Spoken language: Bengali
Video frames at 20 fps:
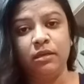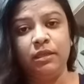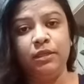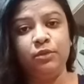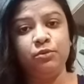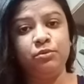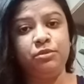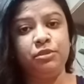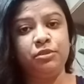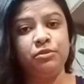
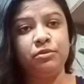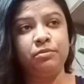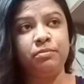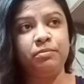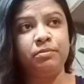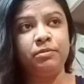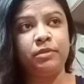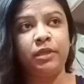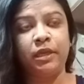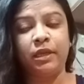ইউটিউব
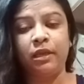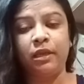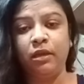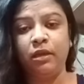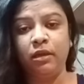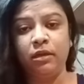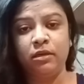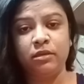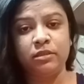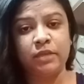থেকে
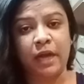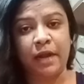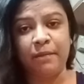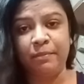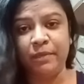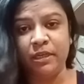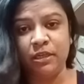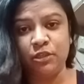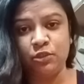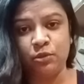
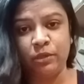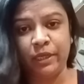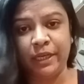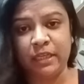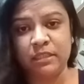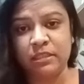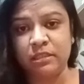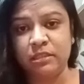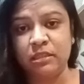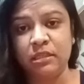টার্মিনেট হয়ে
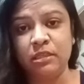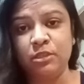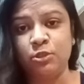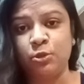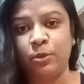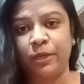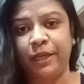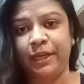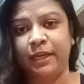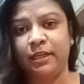গেছে ডিলিট
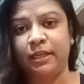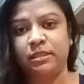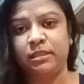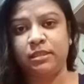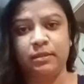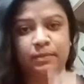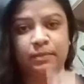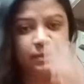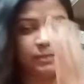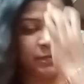হয়ে গেছে
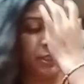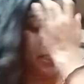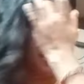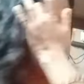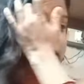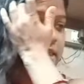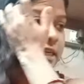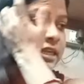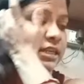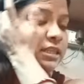সেই
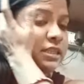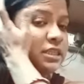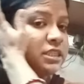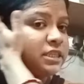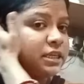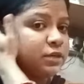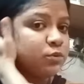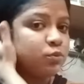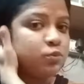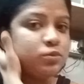চ্যানেলটা
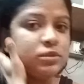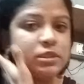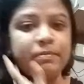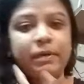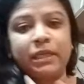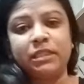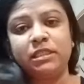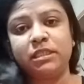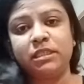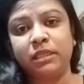সে খুঁজে
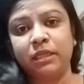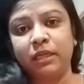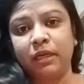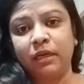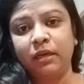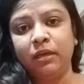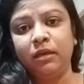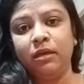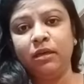পাচ্ছে না